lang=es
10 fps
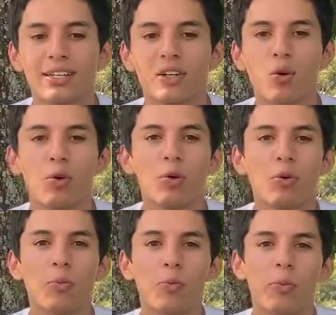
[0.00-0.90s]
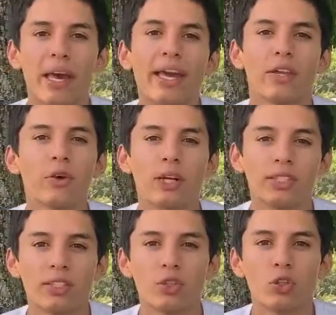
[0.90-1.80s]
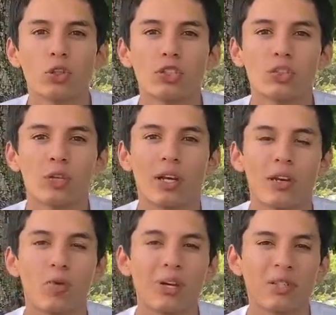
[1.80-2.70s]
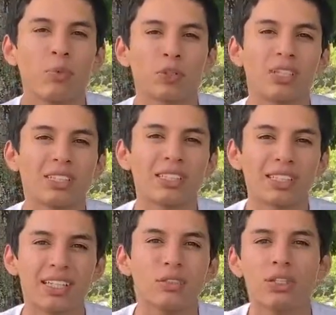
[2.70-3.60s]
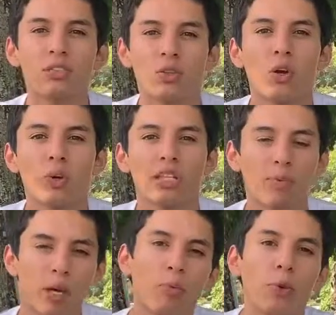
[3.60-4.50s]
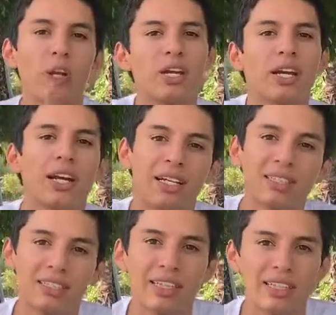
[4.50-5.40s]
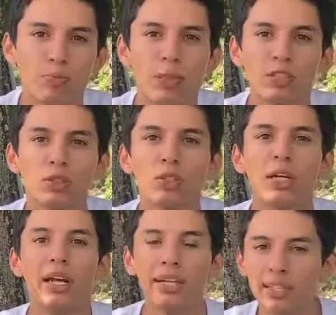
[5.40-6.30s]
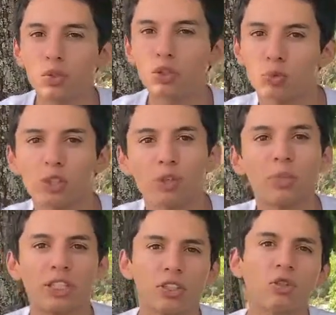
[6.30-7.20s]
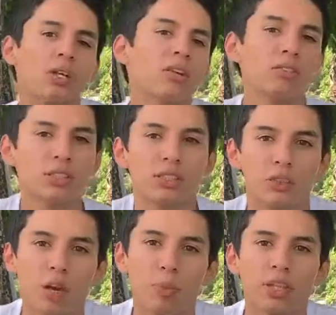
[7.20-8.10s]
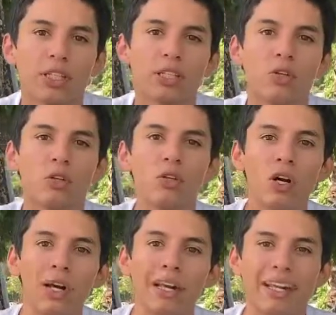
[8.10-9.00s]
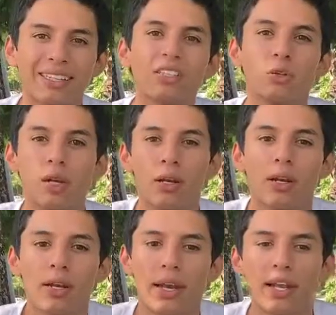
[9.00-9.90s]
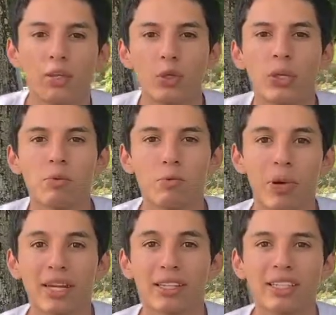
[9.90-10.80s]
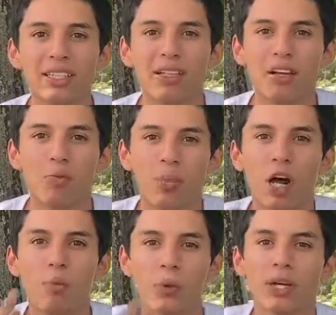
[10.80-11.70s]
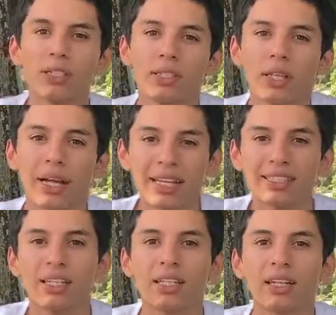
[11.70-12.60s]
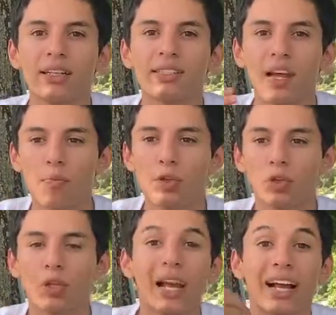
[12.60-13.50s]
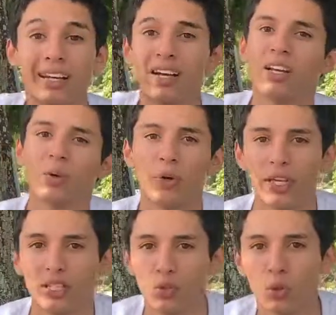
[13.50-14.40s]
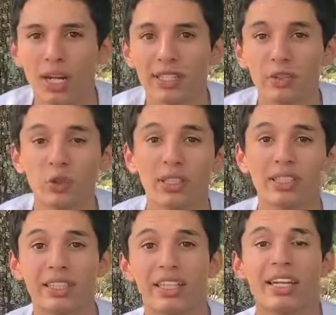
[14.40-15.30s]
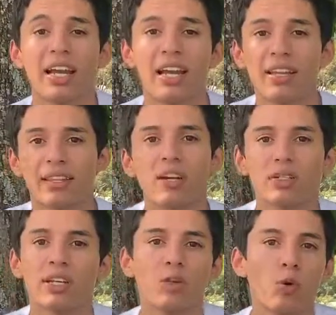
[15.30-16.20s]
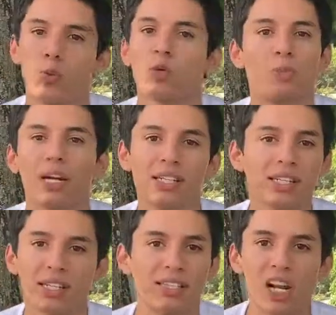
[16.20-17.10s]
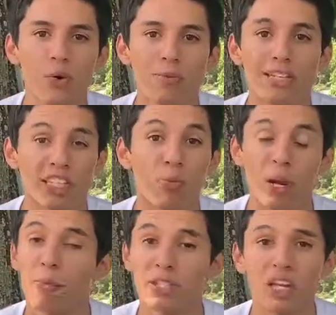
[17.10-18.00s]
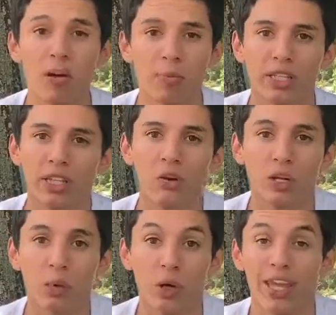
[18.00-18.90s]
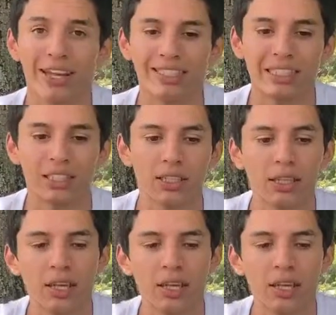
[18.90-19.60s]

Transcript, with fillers: Cómo he ido creciendo yo, siento que lo más importante es qué estoy haciendo yo ahorita para poder llegar hasta ese paso, en qué cursos me estoy metiendo, qué cosas estoy aprendiendo, qué tanto le he hecho de mi parte para poder crecer en ese ámbito de la carrera que voy a estudiar. Siento que se tiene que adelantar, o sea que no me puedo esperar hasta que entre la universidad para empezar a aprender lo que voy a ejercer.